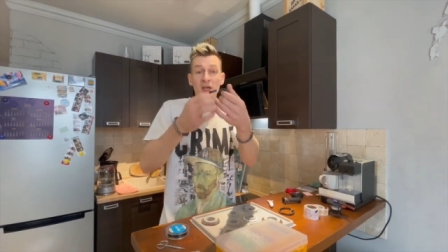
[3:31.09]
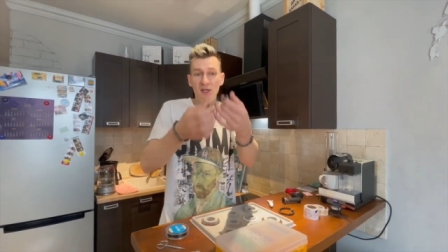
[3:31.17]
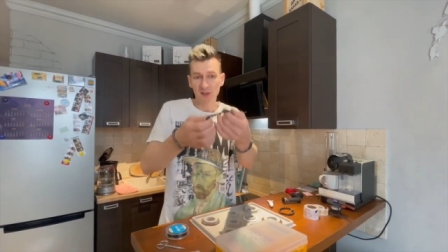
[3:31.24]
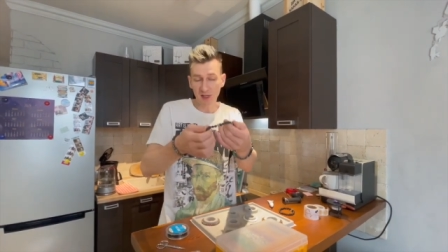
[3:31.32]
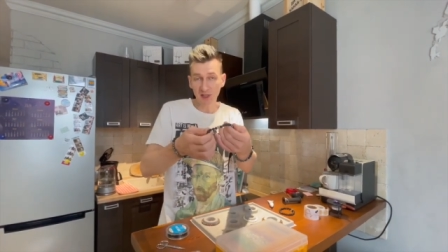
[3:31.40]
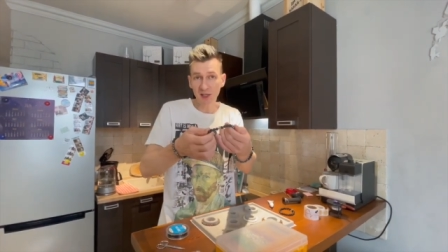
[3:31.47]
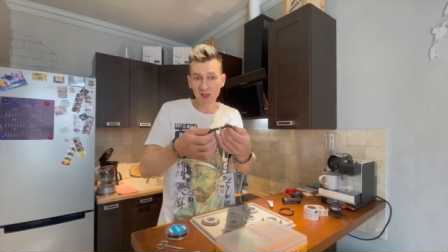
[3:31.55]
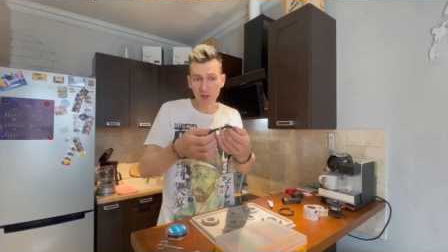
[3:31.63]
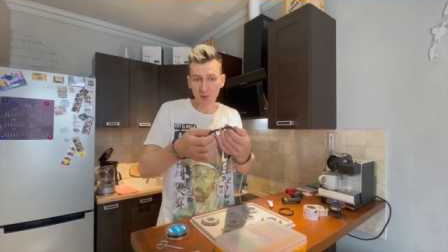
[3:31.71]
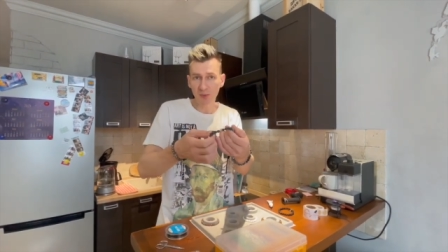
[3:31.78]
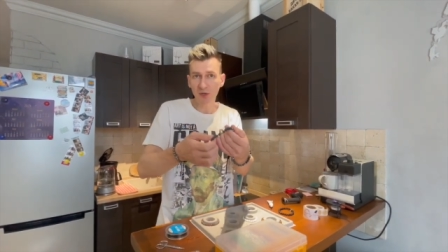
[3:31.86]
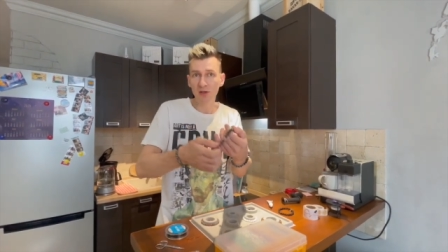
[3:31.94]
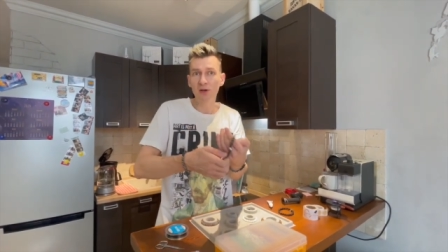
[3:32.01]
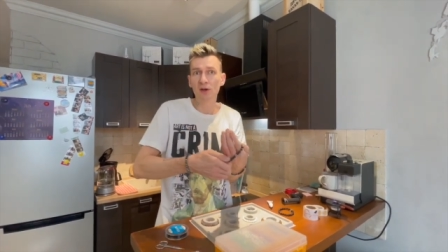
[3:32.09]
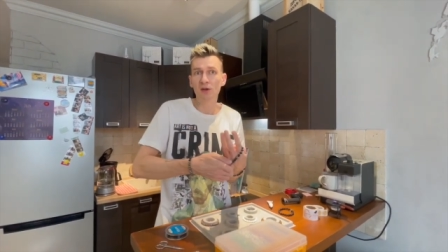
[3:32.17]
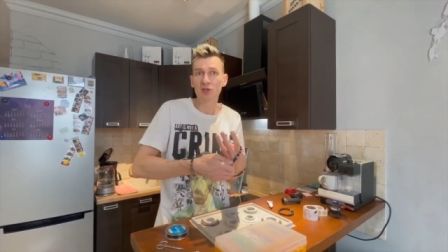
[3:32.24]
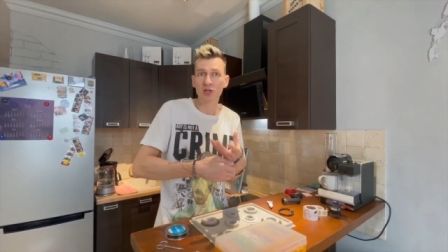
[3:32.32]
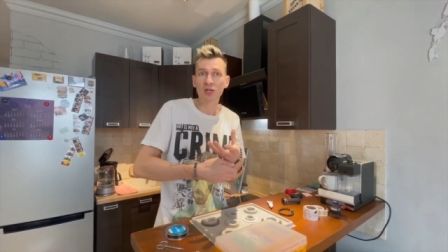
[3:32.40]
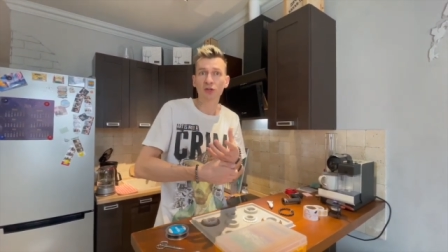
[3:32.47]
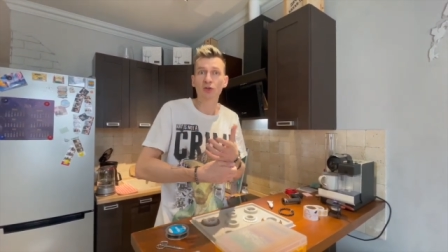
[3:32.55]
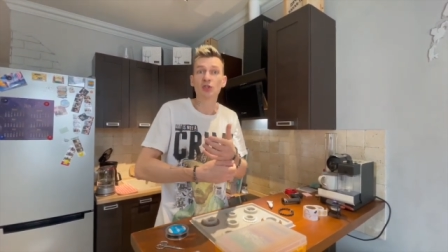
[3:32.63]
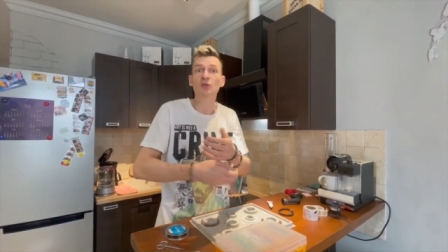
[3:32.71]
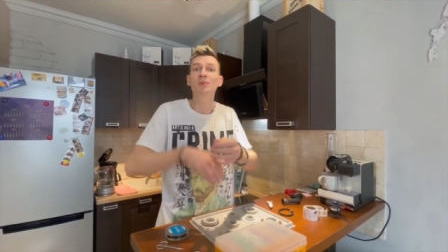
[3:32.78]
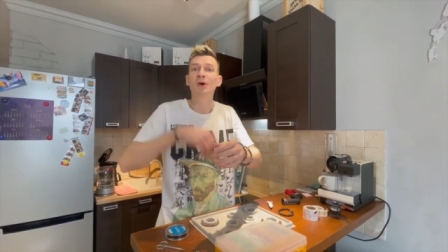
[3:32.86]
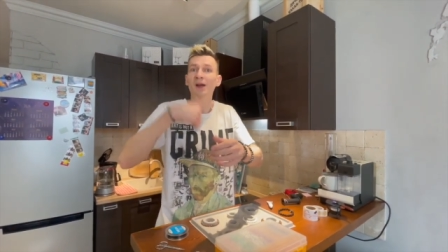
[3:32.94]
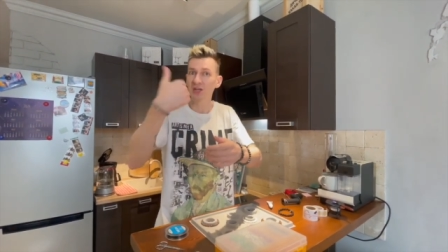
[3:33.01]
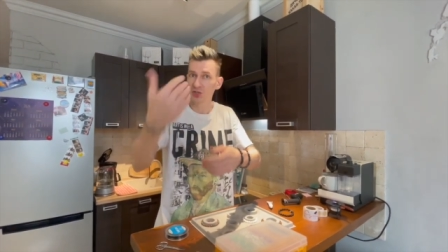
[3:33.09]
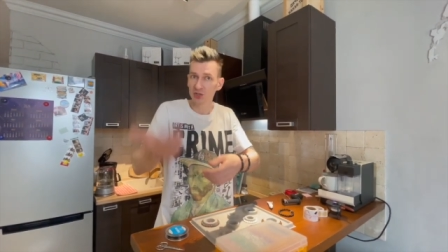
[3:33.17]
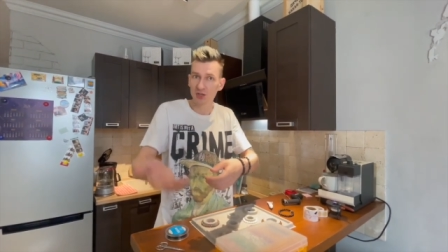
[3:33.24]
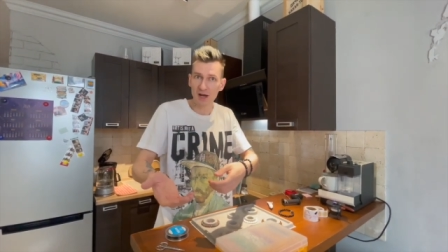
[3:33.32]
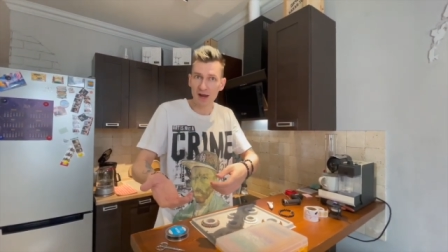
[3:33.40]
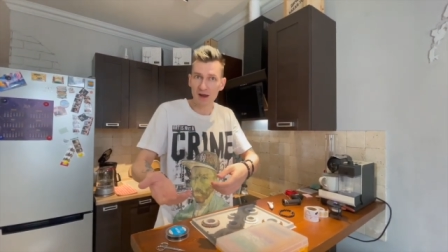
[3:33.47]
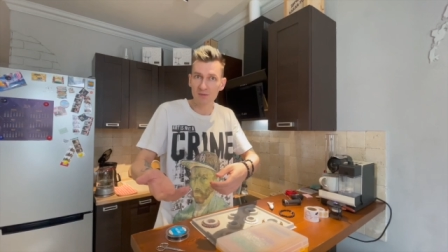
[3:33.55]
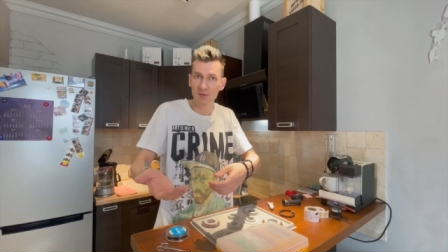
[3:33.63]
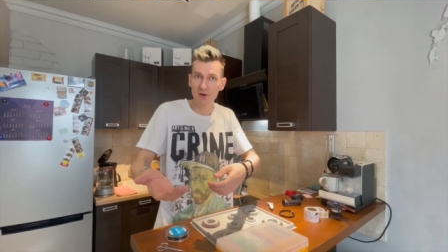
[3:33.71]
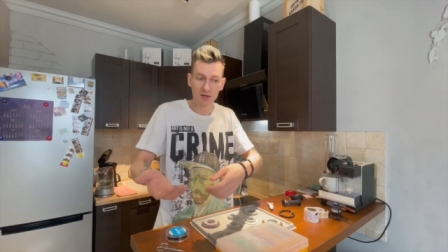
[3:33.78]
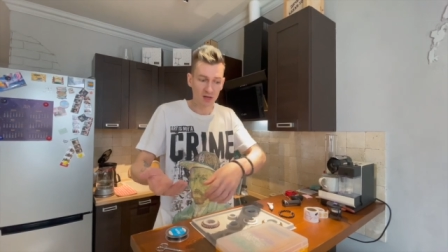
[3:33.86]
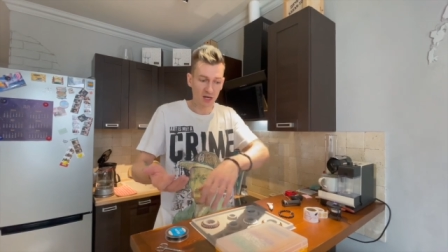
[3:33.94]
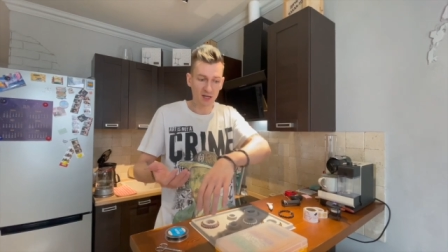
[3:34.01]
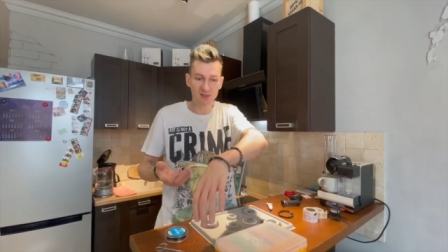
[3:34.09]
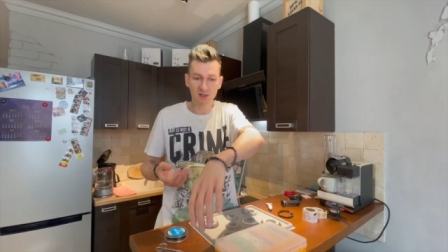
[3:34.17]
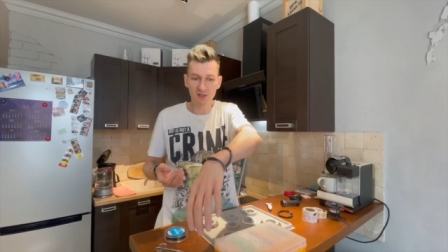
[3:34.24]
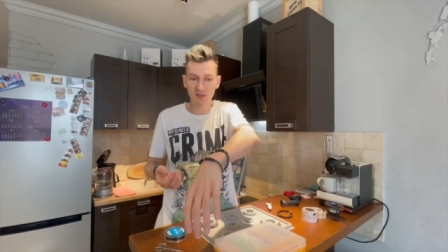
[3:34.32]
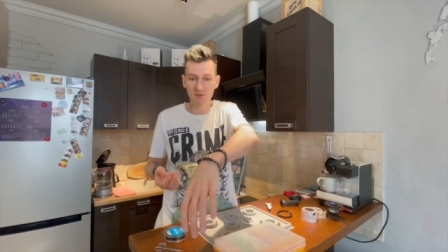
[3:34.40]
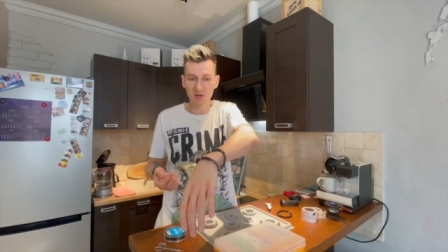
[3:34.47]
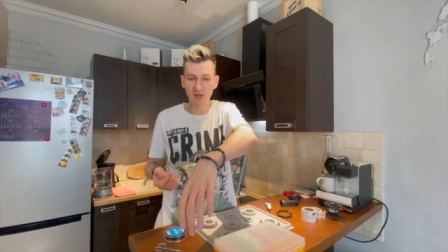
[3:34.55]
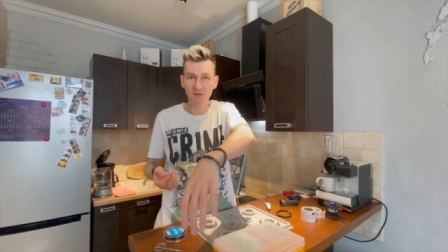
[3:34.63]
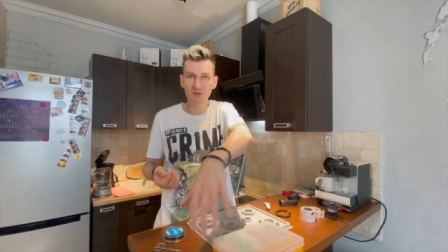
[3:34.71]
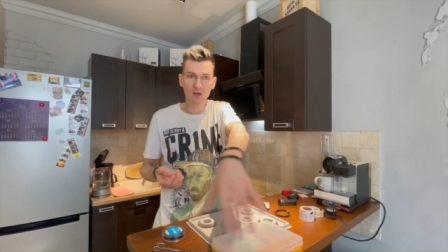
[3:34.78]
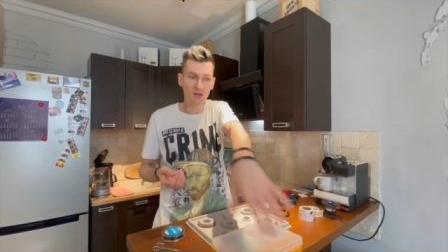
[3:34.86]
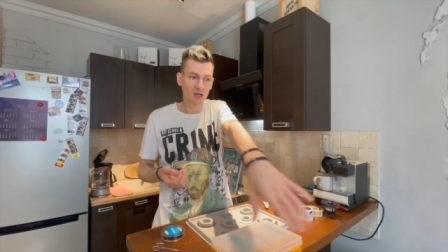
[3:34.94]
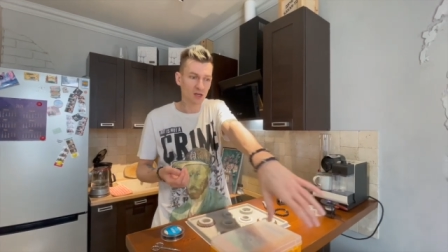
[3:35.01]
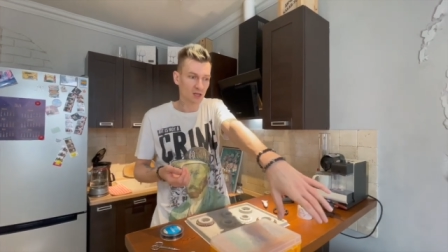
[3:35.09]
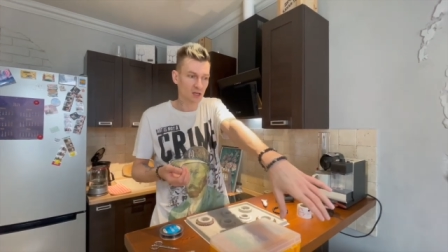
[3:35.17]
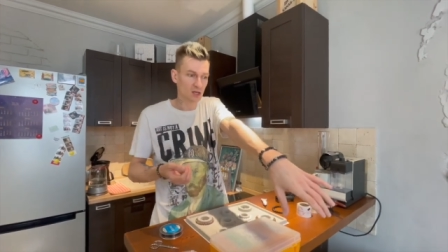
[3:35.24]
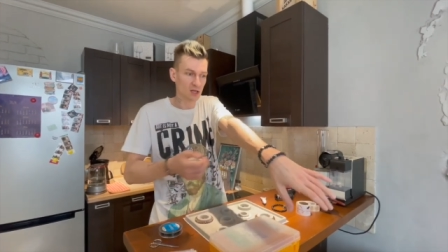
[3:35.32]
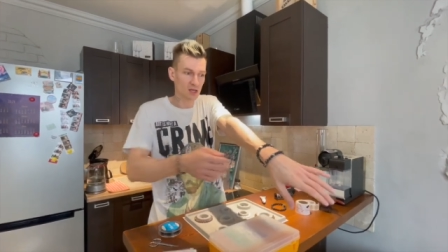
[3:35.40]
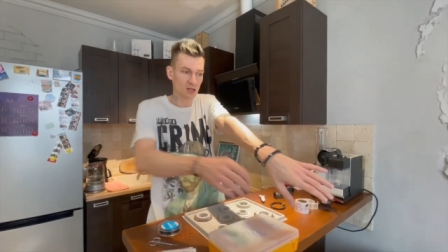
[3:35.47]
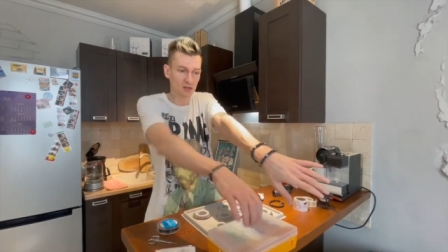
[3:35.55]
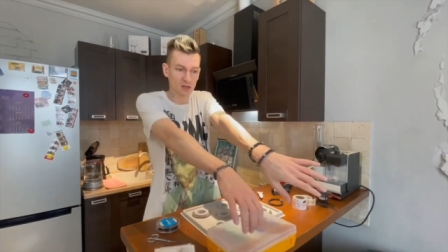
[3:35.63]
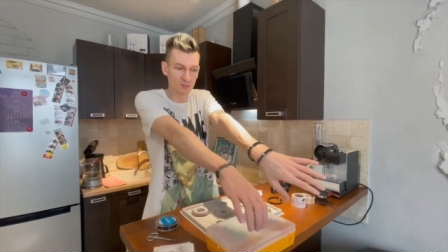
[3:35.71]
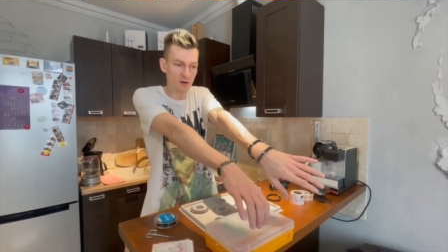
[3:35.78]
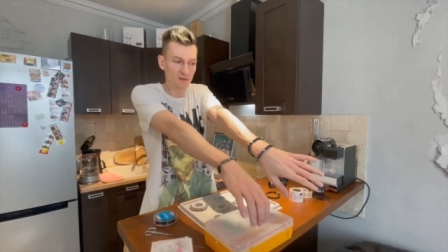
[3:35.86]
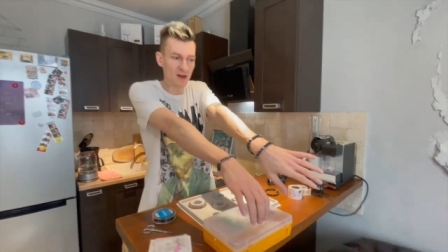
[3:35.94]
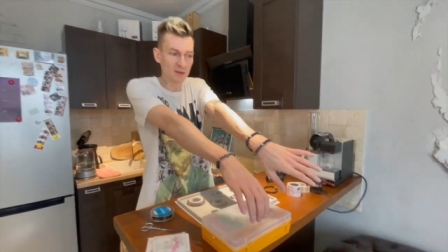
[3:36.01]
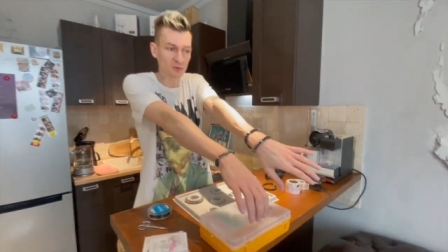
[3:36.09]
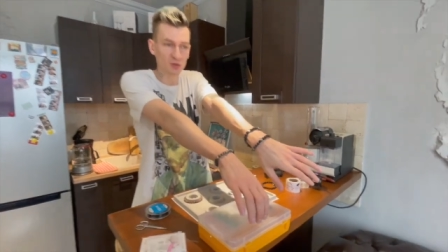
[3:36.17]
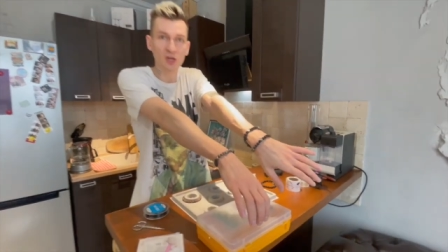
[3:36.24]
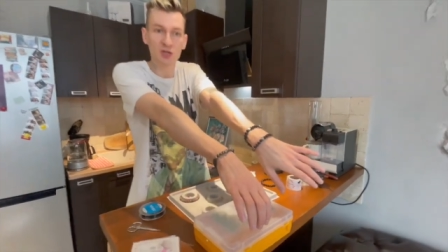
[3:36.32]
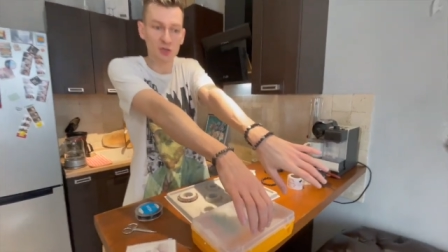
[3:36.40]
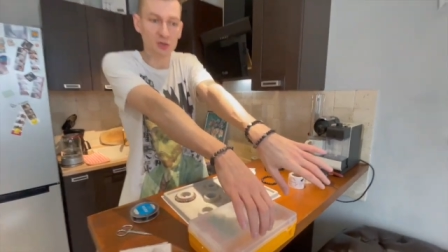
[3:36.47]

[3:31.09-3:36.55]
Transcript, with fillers: Соответственно, мы приняли решение, то, что мы расширяем ассортимент и добавляем туда еще